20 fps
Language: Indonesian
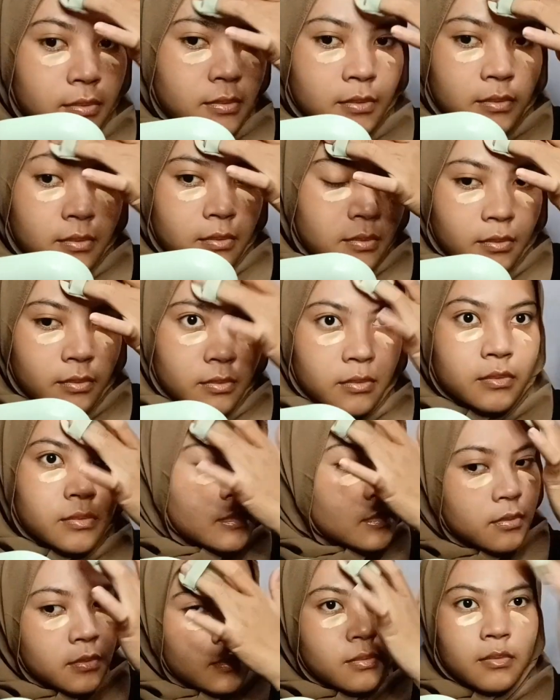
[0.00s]
jadi aku pakai
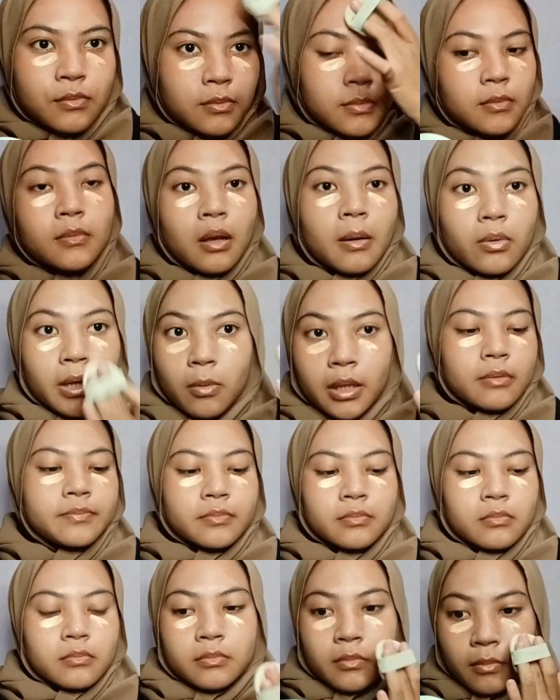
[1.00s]
puff cushionnya
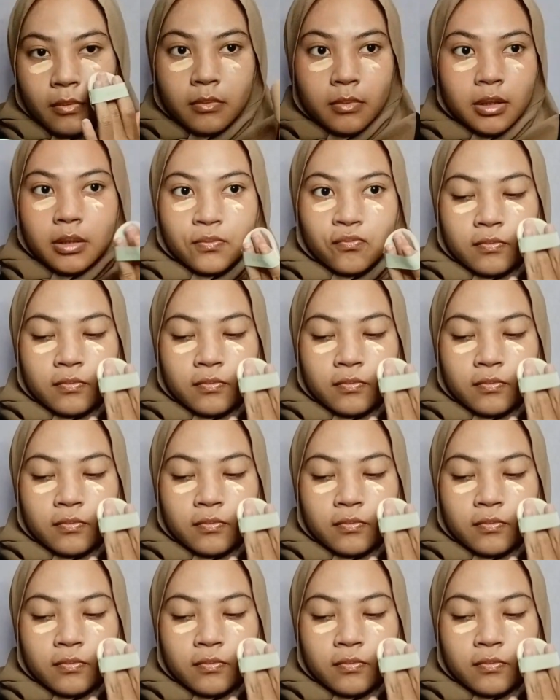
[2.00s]
Laneige.